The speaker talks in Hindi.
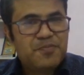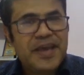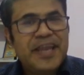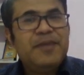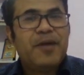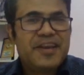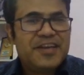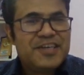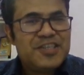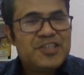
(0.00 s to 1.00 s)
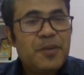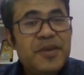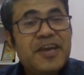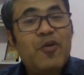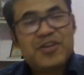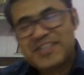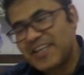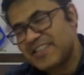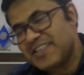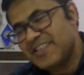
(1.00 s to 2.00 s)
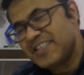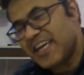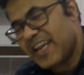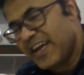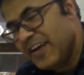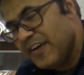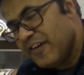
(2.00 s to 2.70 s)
पहली बार जब ये कौन से रास्ते से जा रहा है